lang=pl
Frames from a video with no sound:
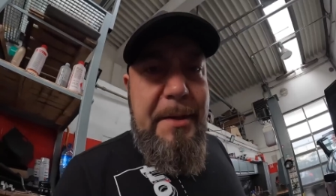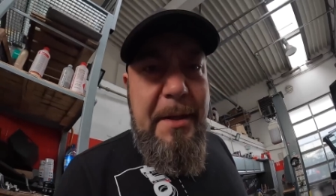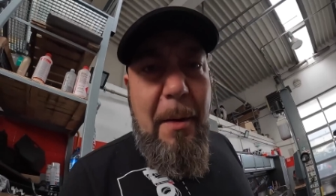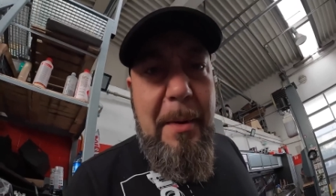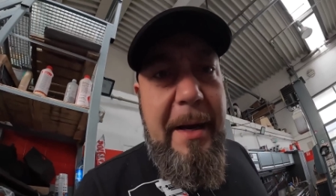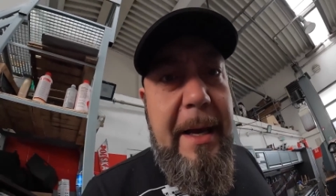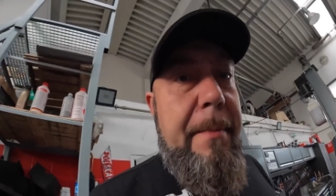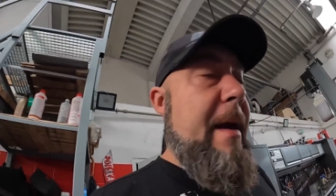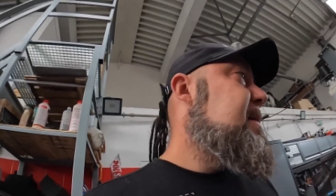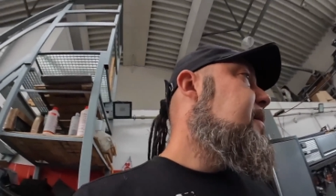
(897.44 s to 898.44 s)
Dzień dobry,
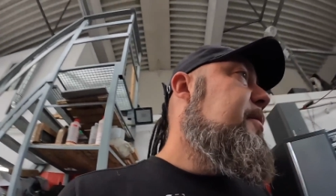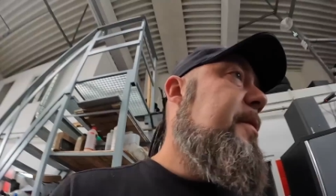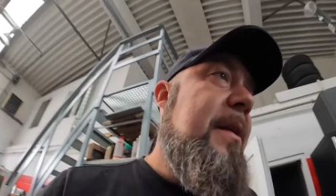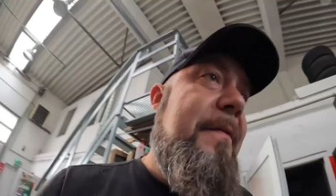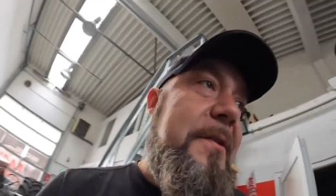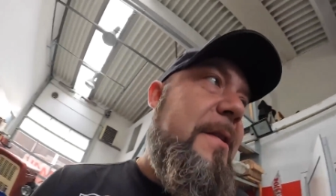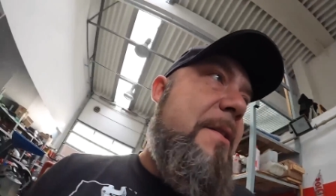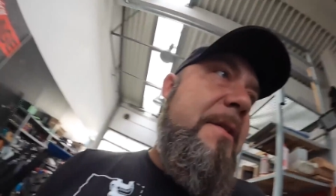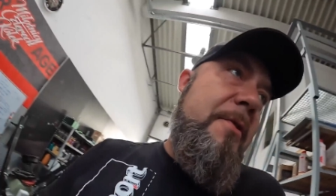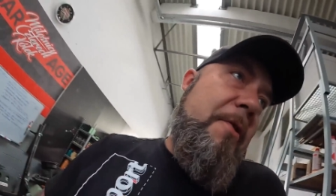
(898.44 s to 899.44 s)
miałem skończyć na
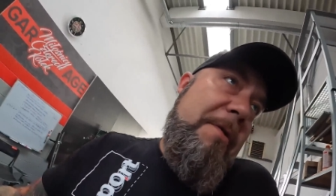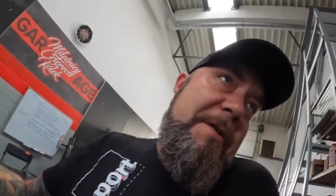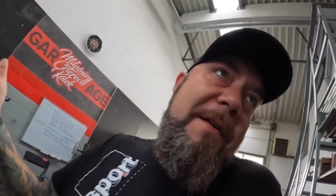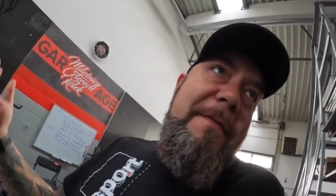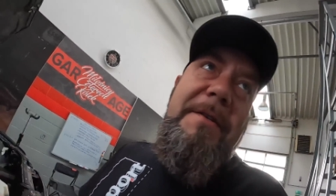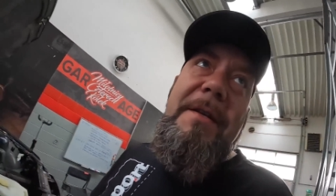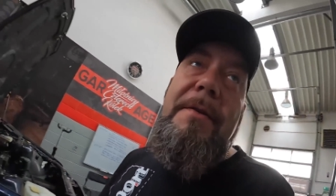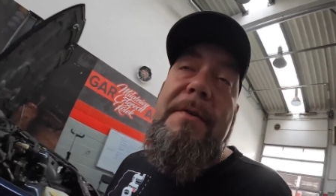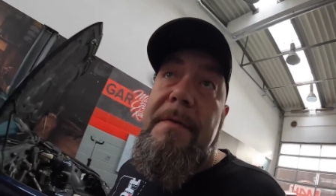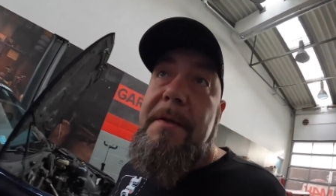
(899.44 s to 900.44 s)
warsztacie. No kończę na
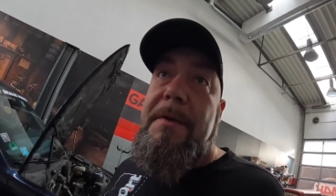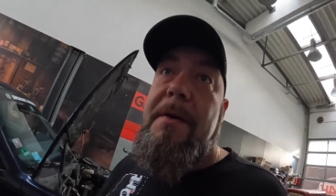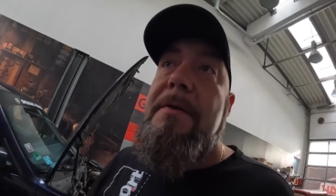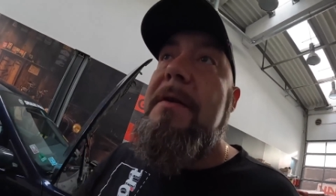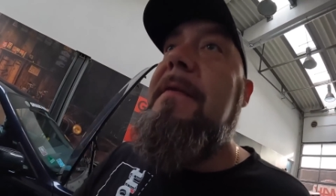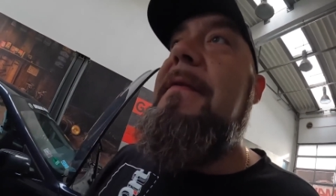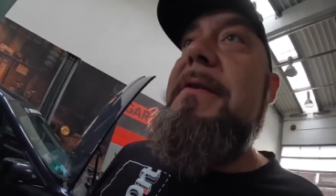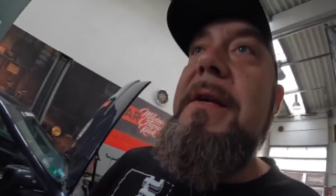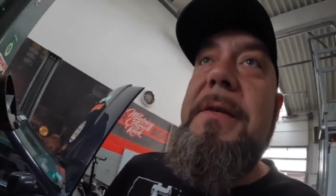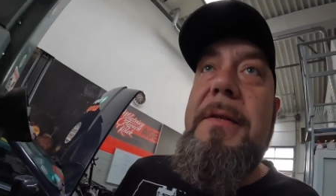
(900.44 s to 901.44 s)
warsztacie, oczywiście, że kończę na
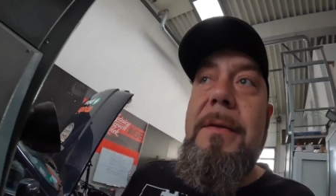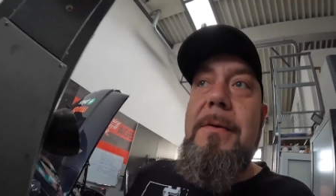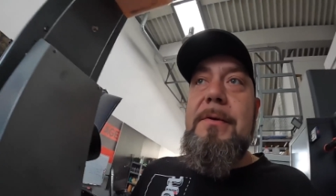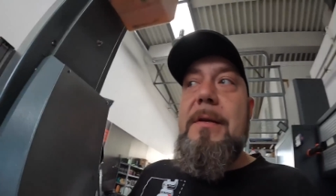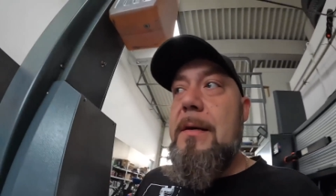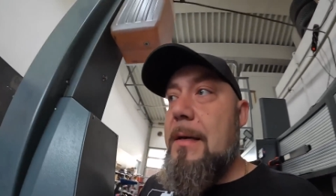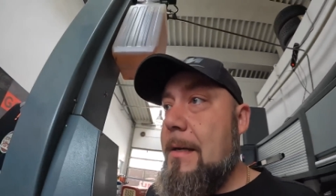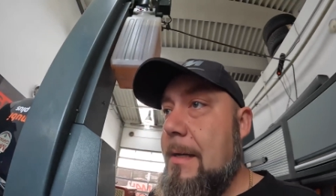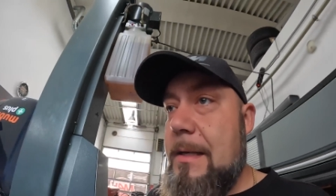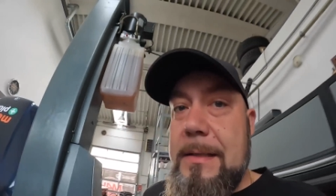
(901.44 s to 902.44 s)
warsztacie, tylko że
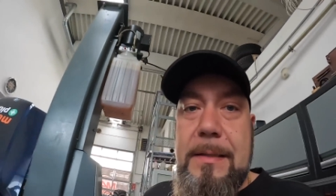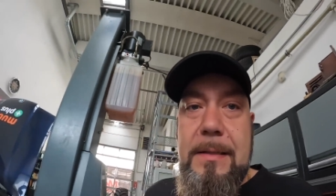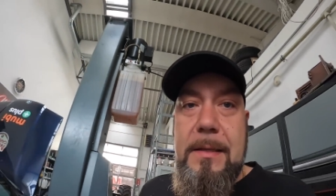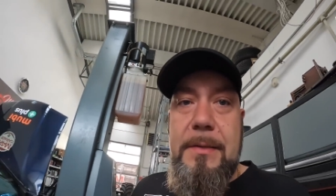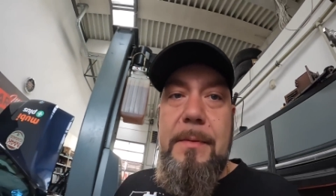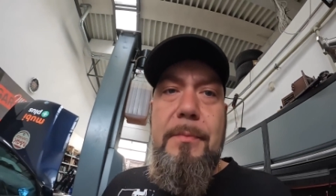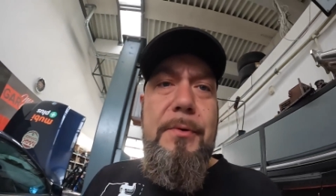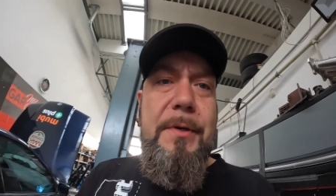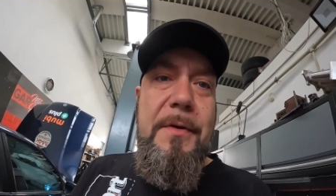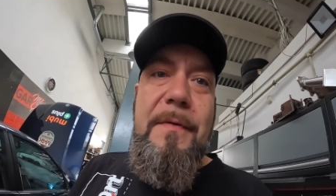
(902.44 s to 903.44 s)
jest tydzień
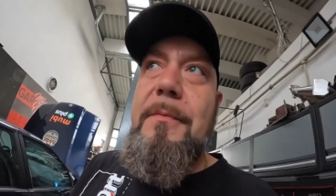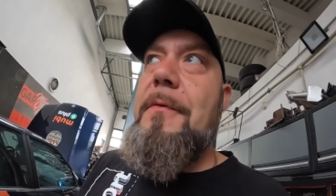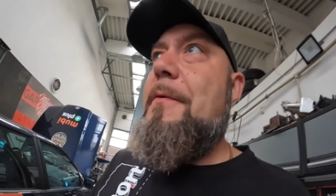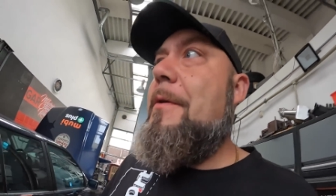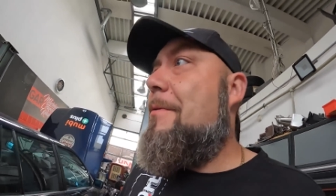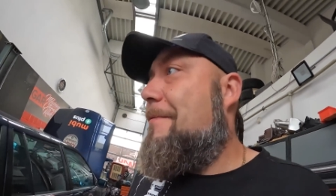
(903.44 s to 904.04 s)
później niż Wam mówiłem.